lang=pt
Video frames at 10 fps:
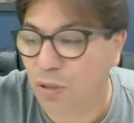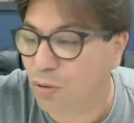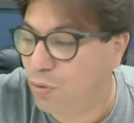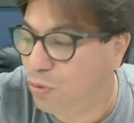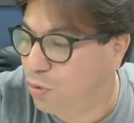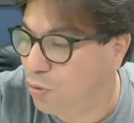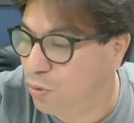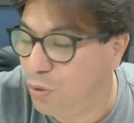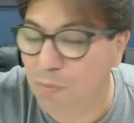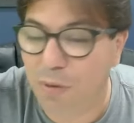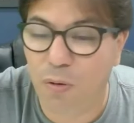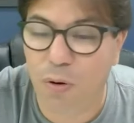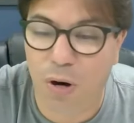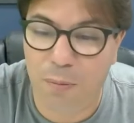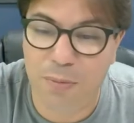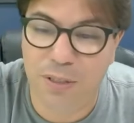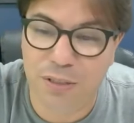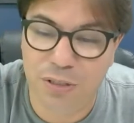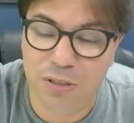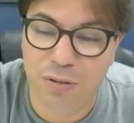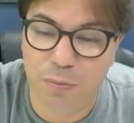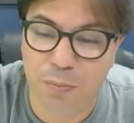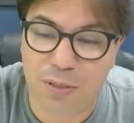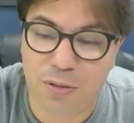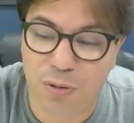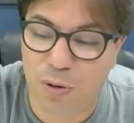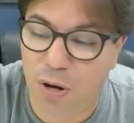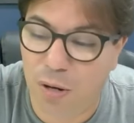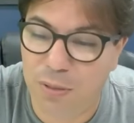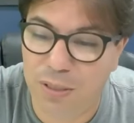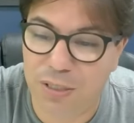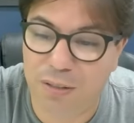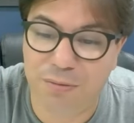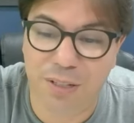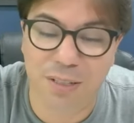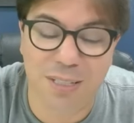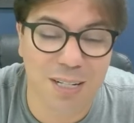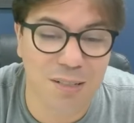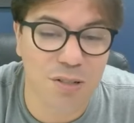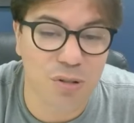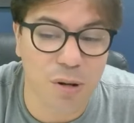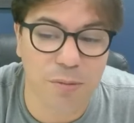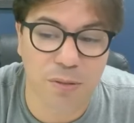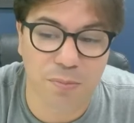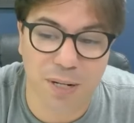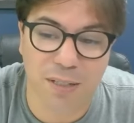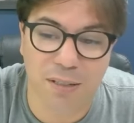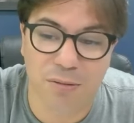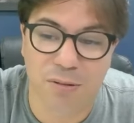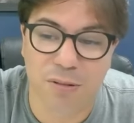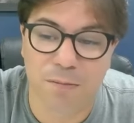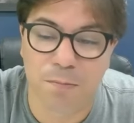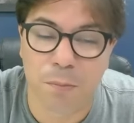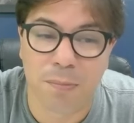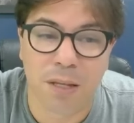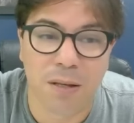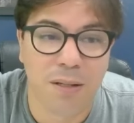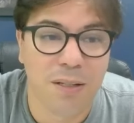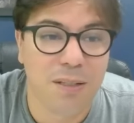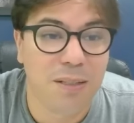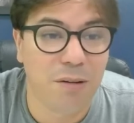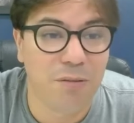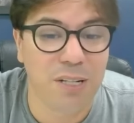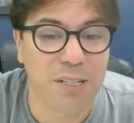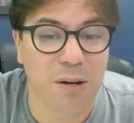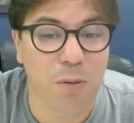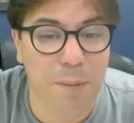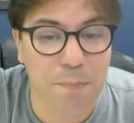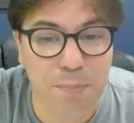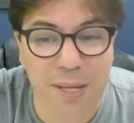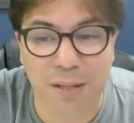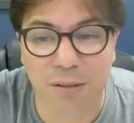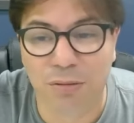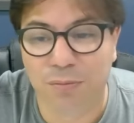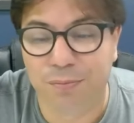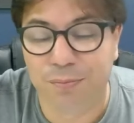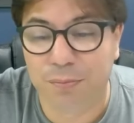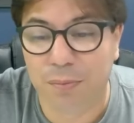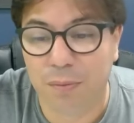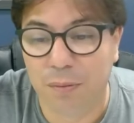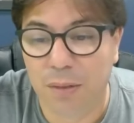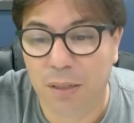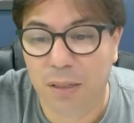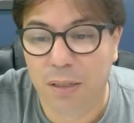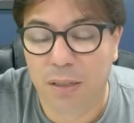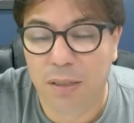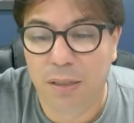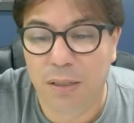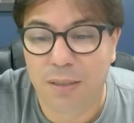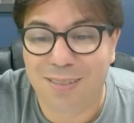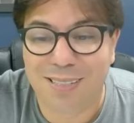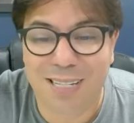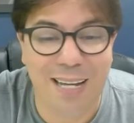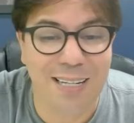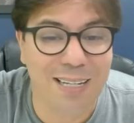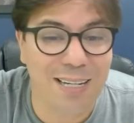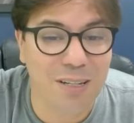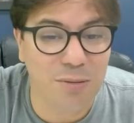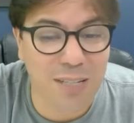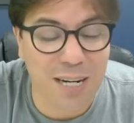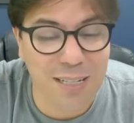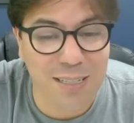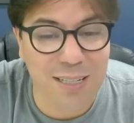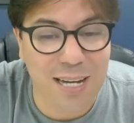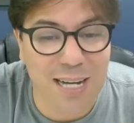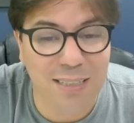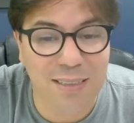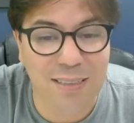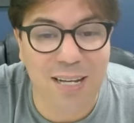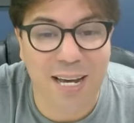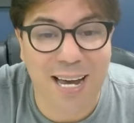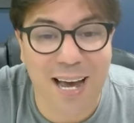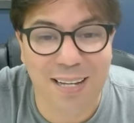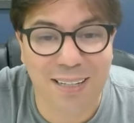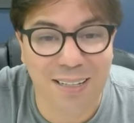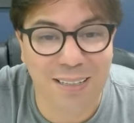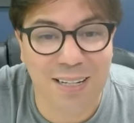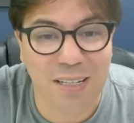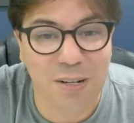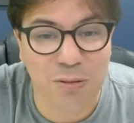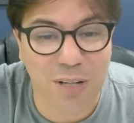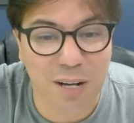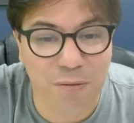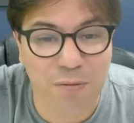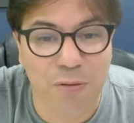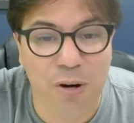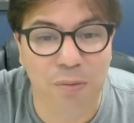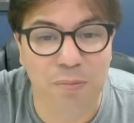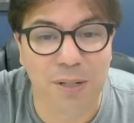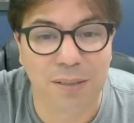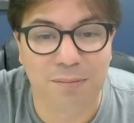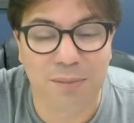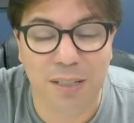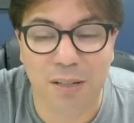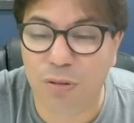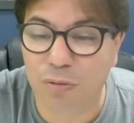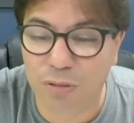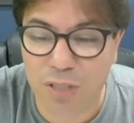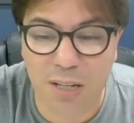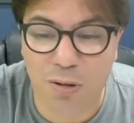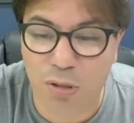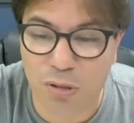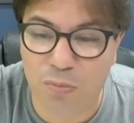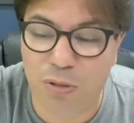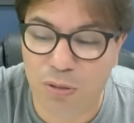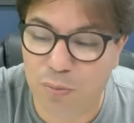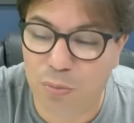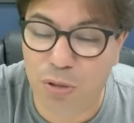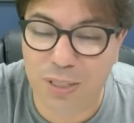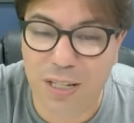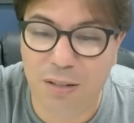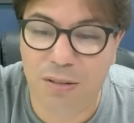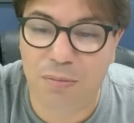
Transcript: do, do irmão Robert, do pastor Robert, que fez grandes obras para Deus. Então, veja, é um apelo. Saia da neutralidade, da carnalidade. É a única forma, eu não sei outro modelo,